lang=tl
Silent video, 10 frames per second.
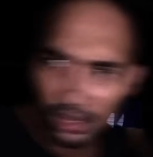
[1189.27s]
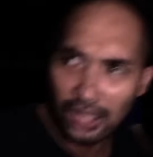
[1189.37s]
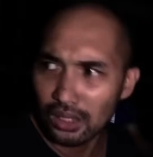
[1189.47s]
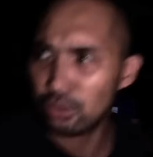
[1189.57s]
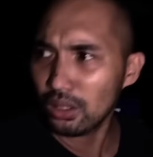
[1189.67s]

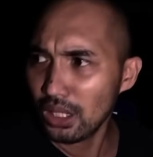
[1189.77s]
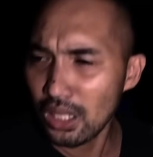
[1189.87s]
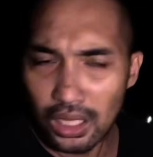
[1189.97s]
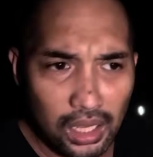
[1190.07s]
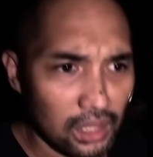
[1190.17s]
Tantado ka
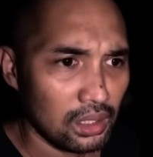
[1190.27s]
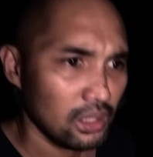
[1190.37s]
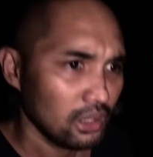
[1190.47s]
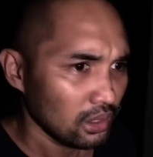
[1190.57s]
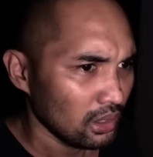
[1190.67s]
talaga.
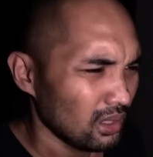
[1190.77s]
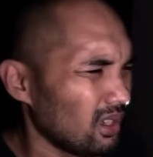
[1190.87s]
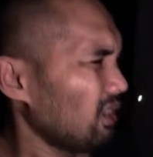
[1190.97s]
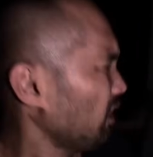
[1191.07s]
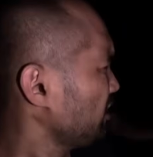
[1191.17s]

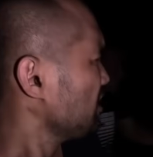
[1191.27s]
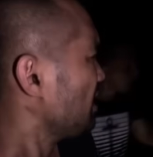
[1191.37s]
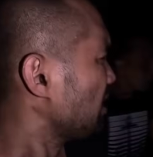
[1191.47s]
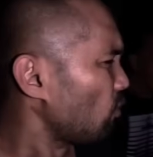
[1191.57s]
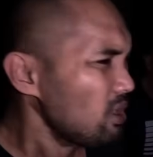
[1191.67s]

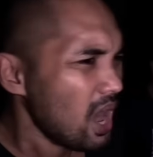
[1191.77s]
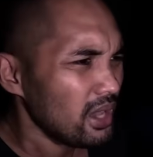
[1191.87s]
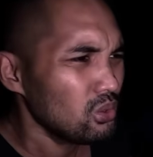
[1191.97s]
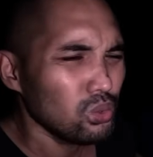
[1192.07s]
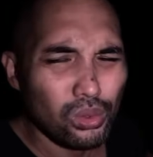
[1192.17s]
Hinihil ako
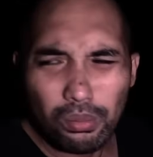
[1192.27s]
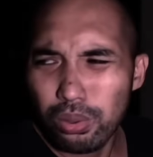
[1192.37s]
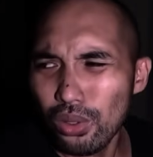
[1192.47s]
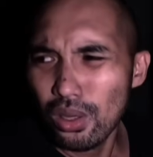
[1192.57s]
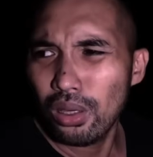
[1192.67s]
layo nun,
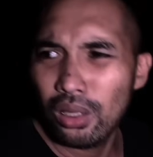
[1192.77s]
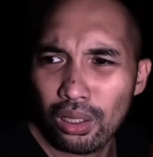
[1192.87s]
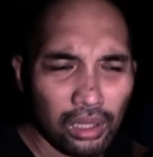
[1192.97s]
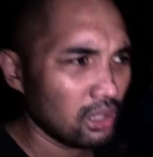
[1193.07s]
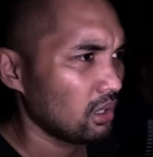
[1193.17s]
boy.
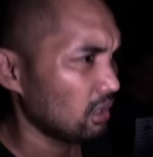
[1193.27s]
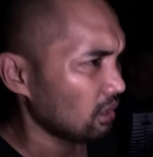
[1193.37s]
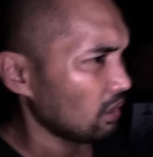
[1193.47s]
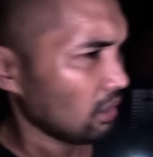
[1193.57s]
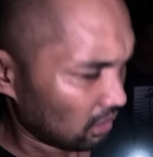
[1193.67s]
Ay.
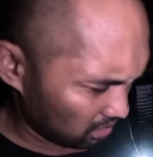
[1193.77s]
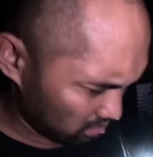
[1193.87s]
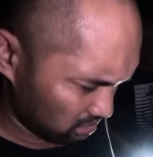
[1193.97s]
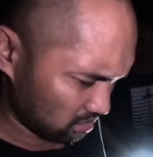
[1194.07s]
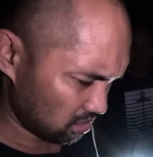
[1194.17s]
Uy, ngayon
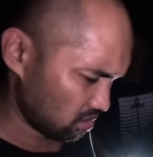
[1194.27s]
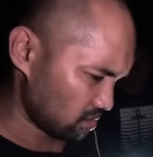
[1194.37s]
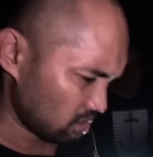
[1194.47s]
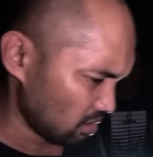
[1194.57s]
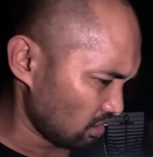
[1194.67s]
din lang kita
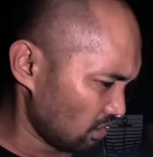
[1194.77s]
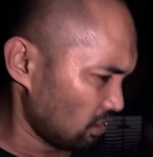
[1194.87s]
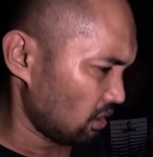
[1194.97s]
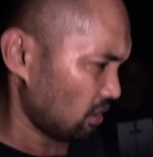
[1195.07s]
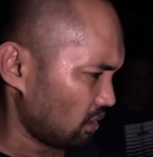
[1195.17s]
naging, ano,
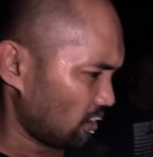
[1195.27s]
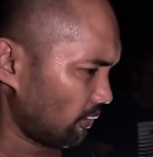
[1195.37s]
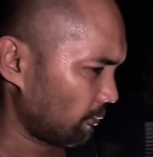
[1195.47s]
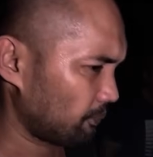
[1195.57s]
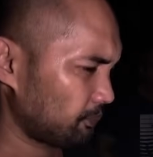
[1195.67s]
nakita
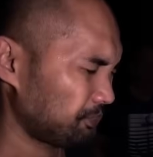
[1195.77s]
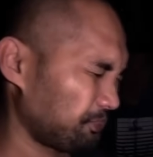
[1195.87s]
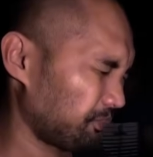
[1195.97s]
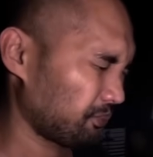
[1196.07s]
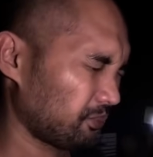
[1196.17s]
naging Naruto.